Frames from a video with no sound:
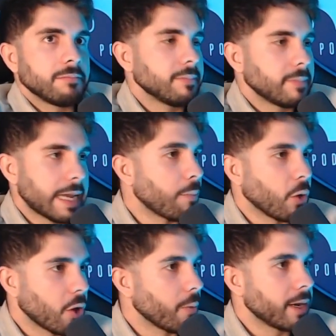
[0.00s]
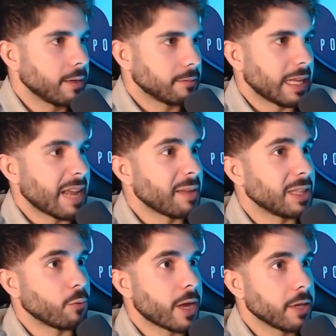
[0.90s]
era muy joven, tenía
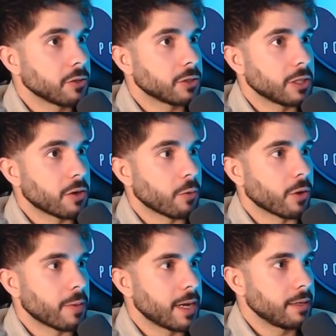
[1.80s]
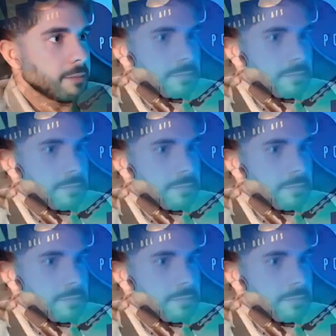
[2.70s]
21 años, si no recuerdo mal,